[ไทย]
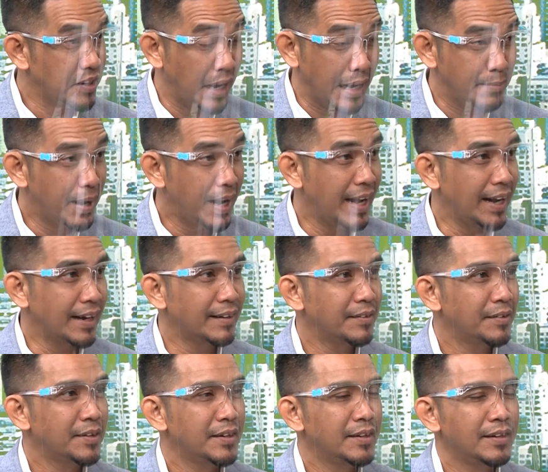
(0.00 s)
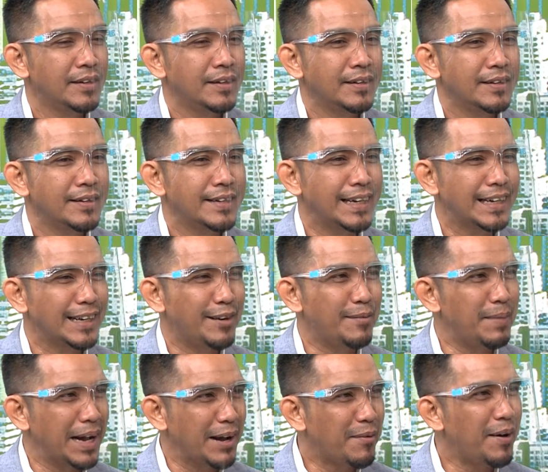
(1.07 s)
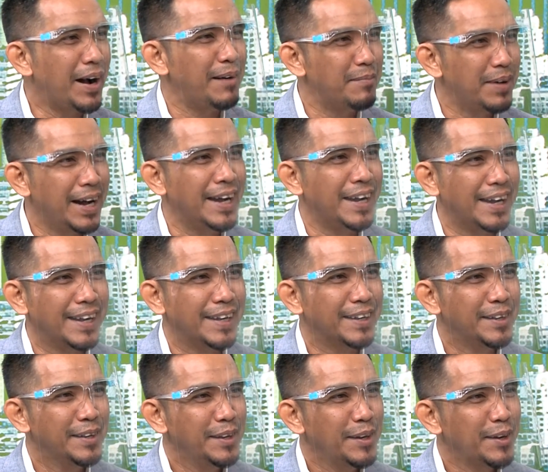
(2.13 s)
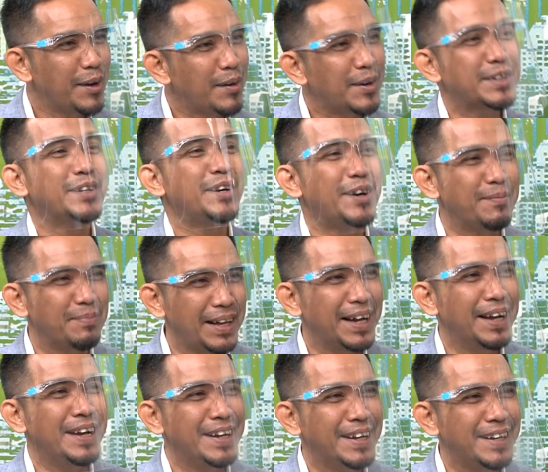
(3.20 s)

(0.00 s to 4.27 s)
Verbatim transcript: ใหญ่มากนั่นก็หมายความว่าเขาก็ชอบนะ